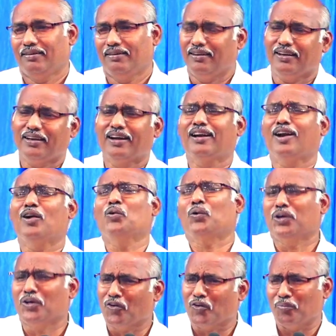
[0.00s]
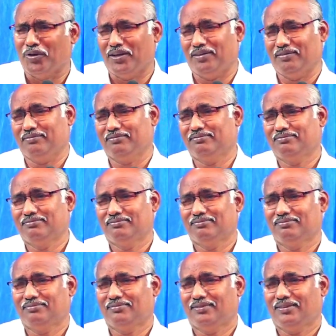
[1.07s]
నీకన్నా అడుక్కునేవాడు మేలు
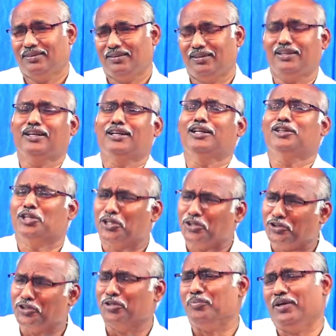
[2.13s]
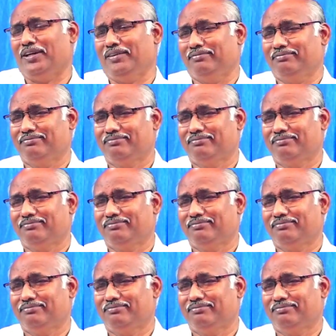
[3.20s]
నీకన్నా దరిద్రుడు మేలు